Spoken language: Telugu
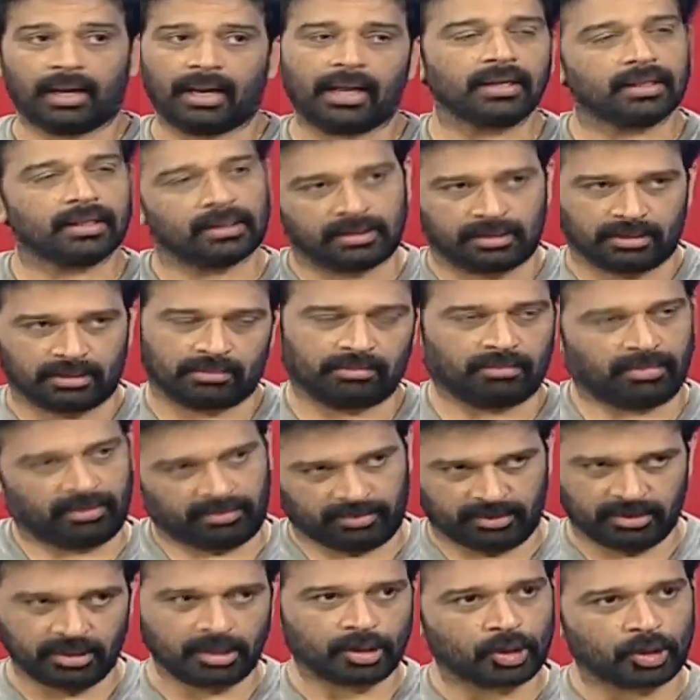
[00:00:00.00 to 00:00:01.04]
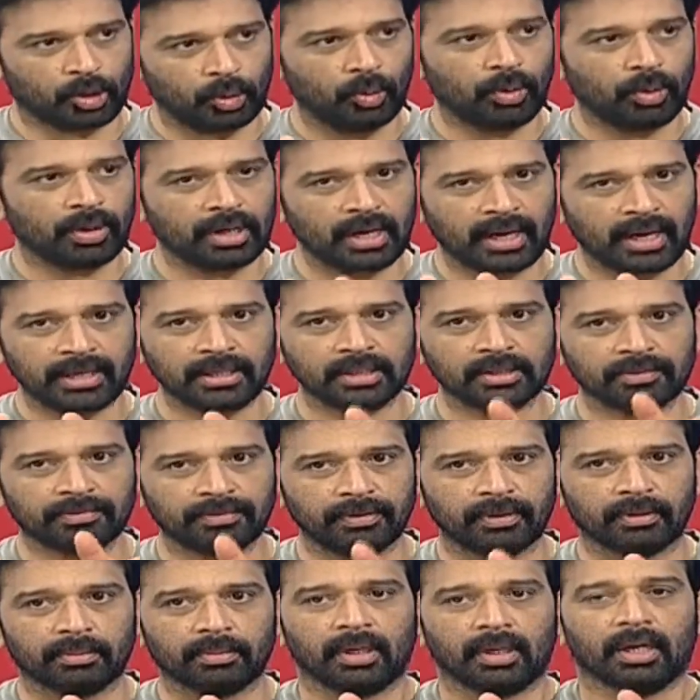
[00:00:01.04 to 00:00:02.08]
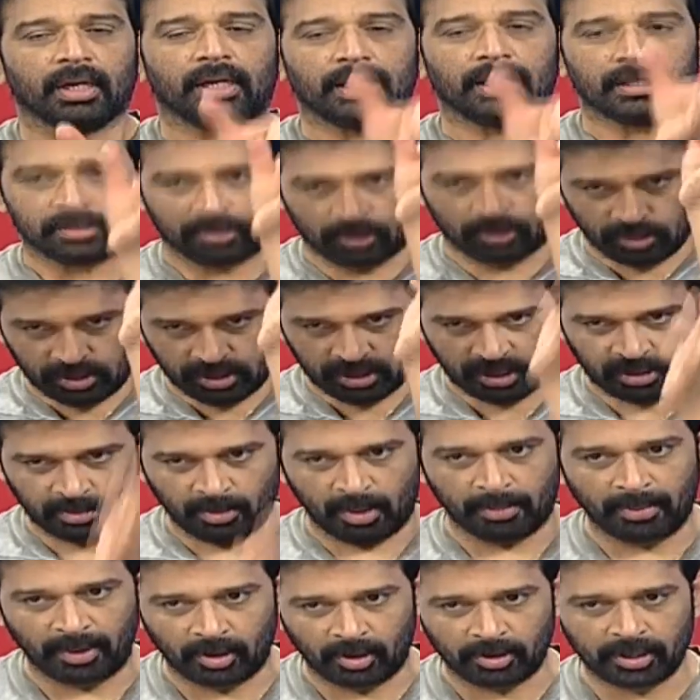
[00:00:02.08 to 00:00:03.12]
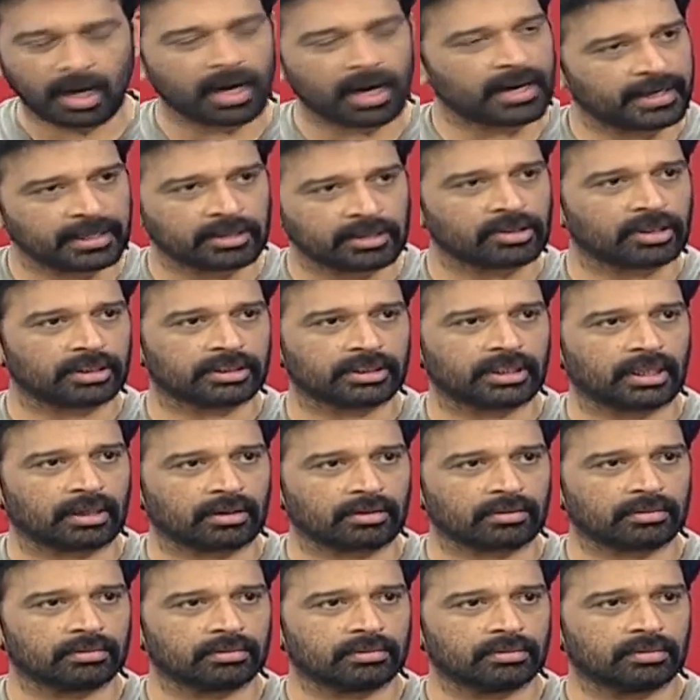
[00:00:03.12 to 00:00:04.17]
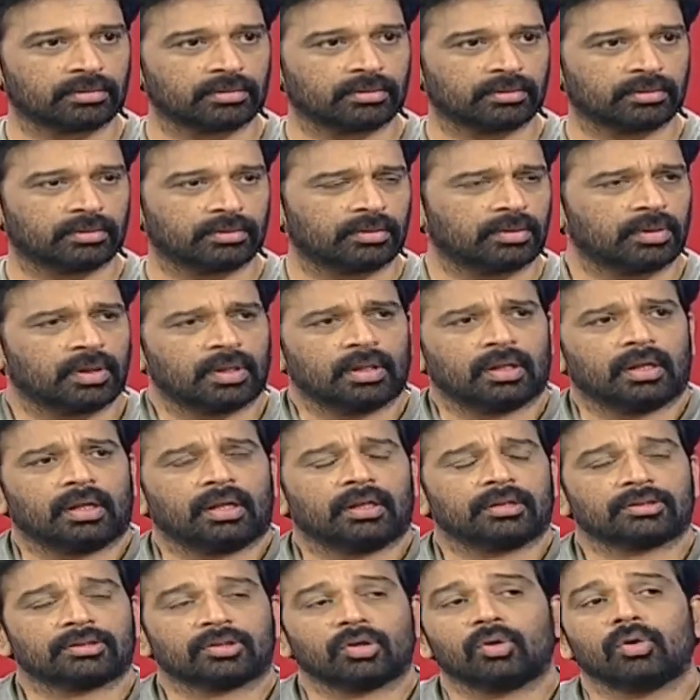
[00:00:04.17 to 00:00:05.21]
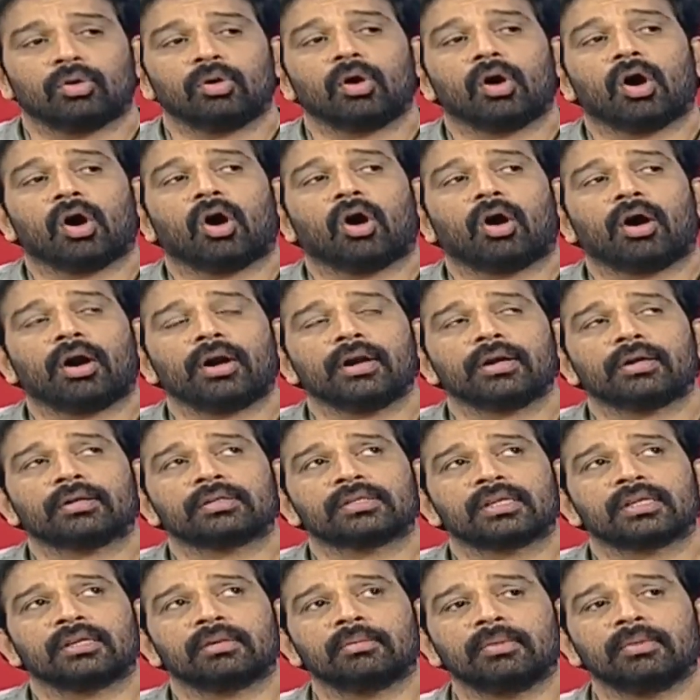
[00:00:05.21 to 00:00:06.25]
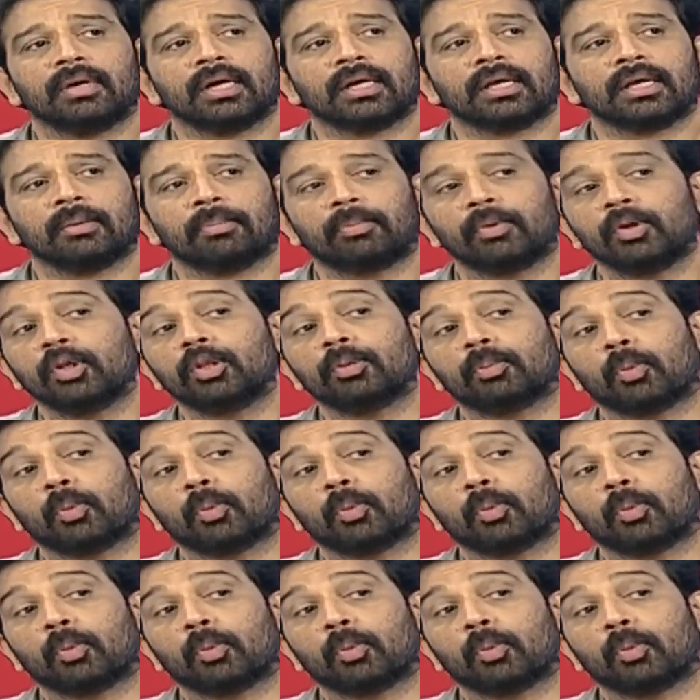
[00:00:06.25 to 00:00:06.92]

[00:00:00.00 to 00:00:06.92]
అలానే ఇట్స్ క్యూట్ నైస్ ఫిల్మ్ సో సినిమా బాగుంటే ఆడియన్స్ వస్తారు సో ఆ సినిమాకి